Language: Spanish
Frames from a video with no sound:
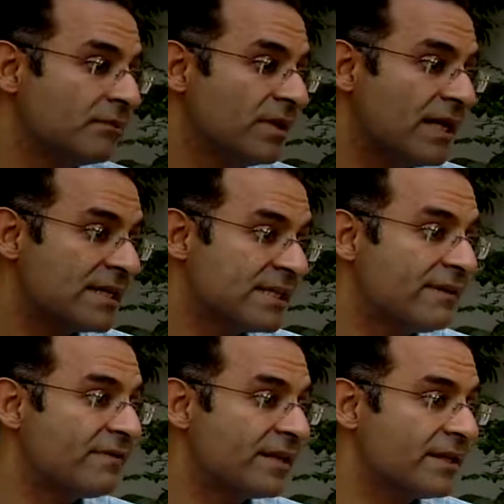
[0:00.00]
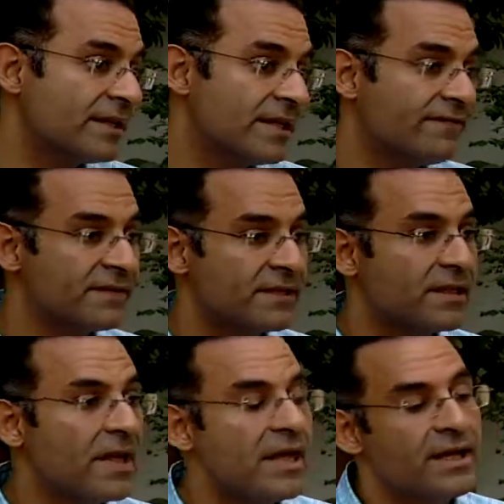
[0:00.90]
una cifra de déficit
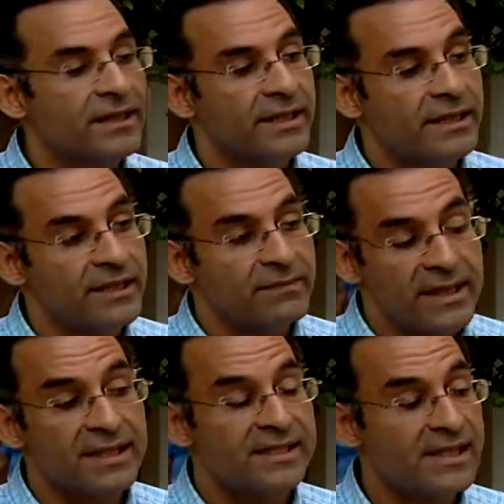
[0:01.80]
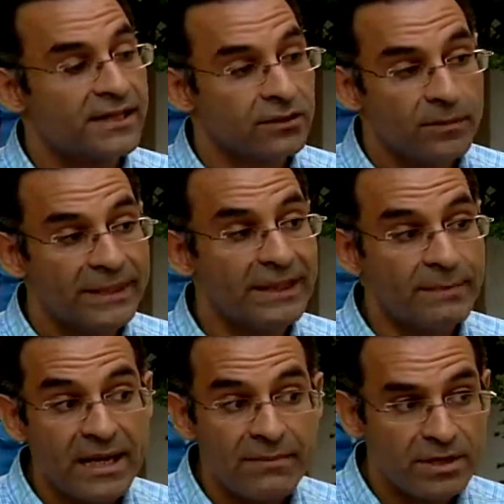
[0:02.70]
de más de 120
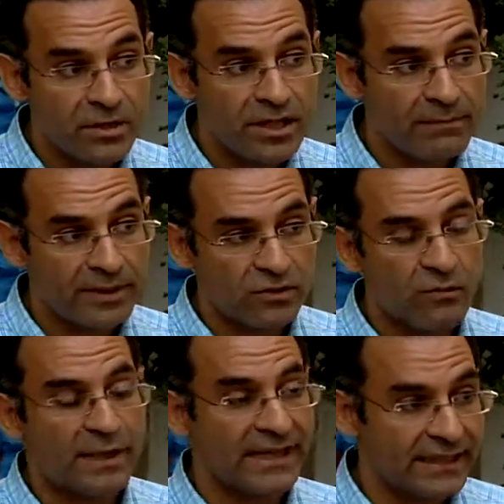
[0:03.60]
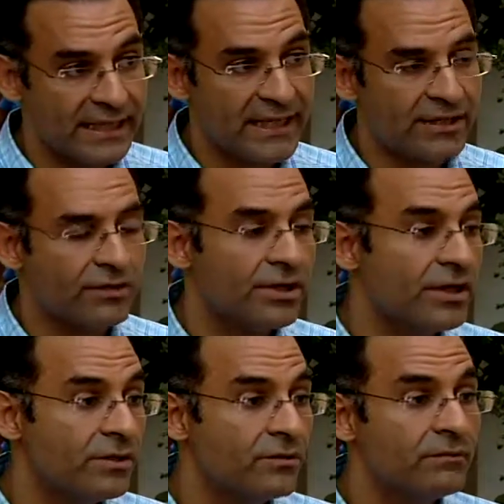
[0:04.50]
mil millones de pesos para este año
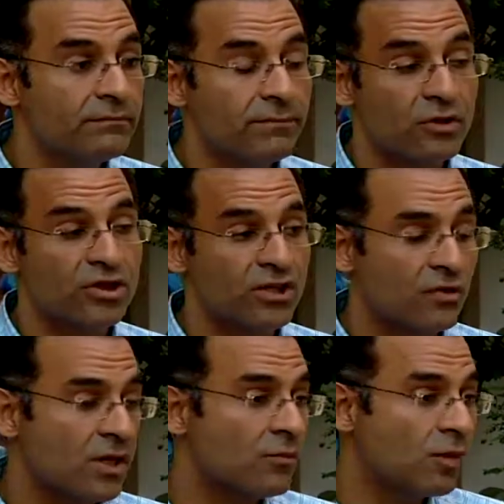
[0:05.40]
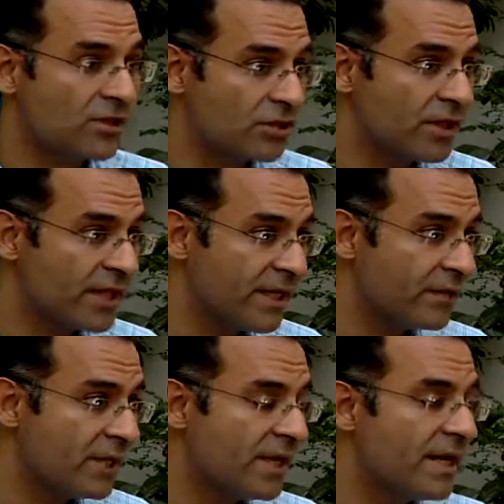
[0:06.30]
y un proceso de acumulación de
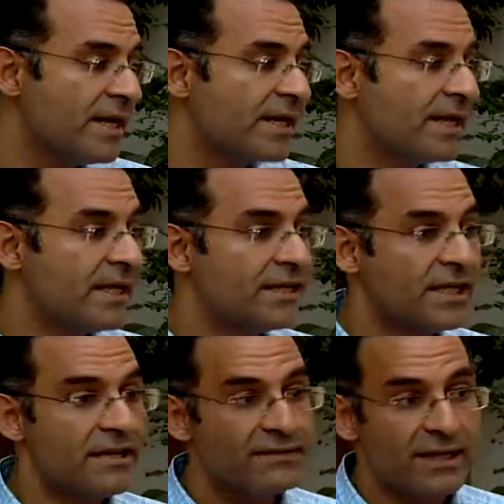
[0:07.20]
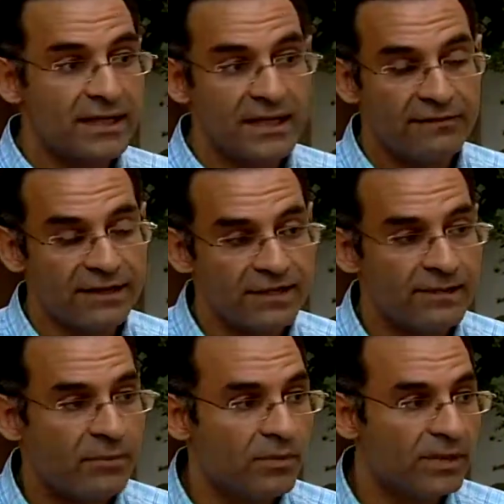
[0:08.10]
deuda que lleva las finanzas
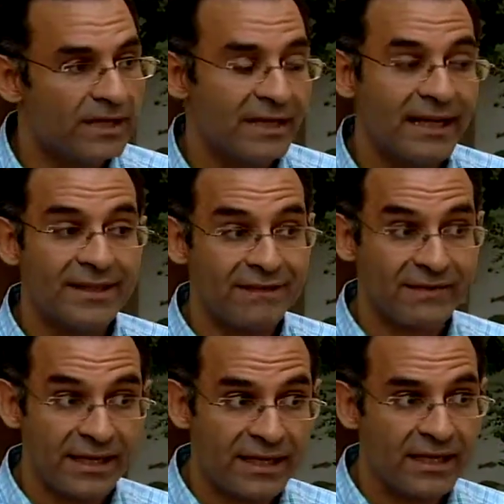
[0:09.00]
públicas a deber